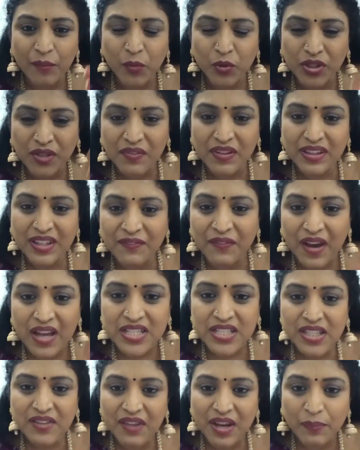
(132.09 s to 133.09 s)
మొత్తం అంతా
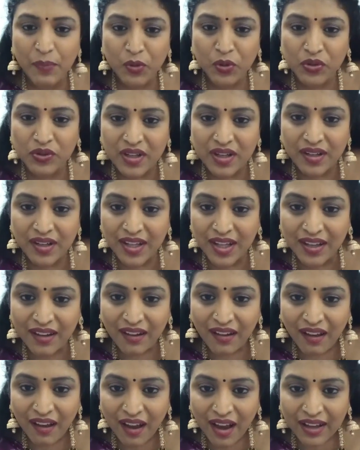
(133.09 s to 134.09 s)
పాస్కి వెళ్ళిపోతుందండి
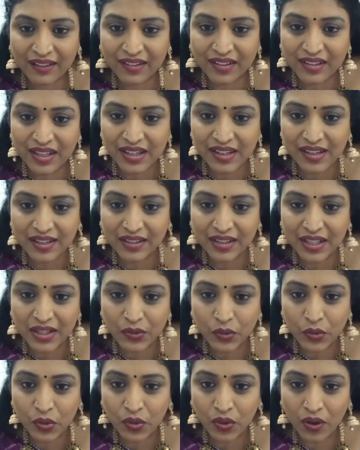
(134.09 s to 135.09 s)
అది
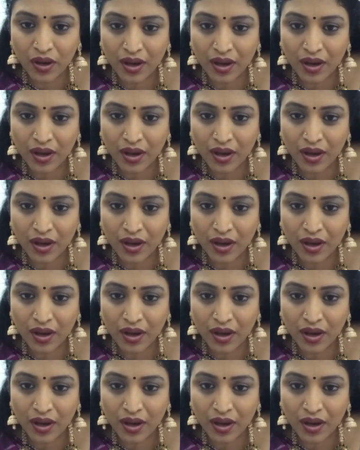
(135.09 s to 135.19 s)
తెలియట్లేదు